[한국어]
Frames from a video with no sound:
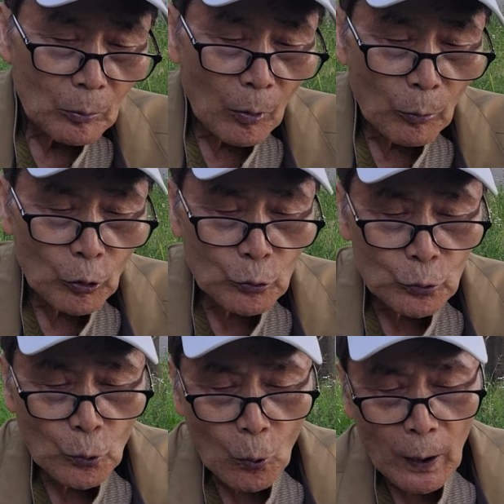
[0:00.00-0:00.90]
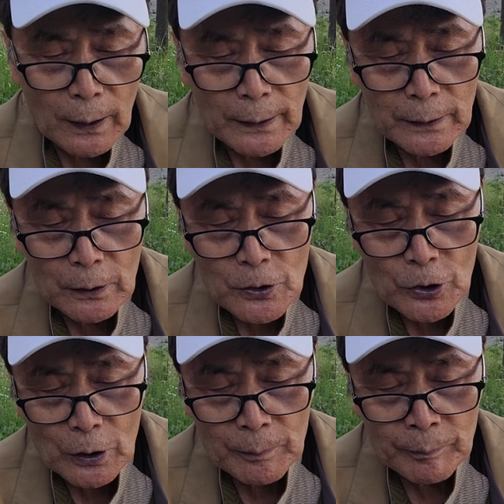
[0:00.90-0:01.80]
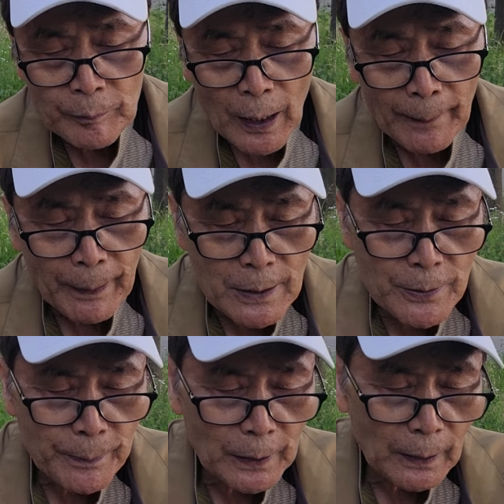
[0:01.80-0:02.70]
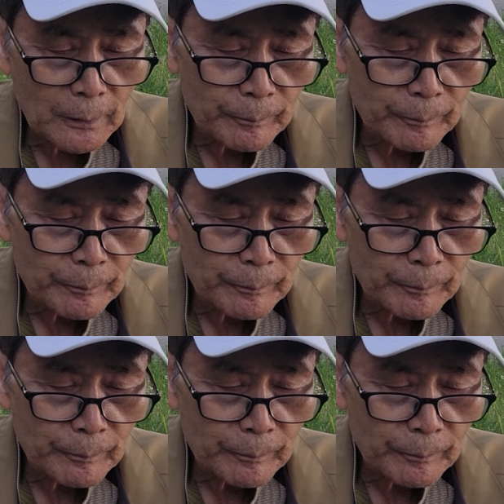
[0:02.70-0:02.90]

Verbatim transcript: 몸을 두동강 낸 것처럼 아팠습니다.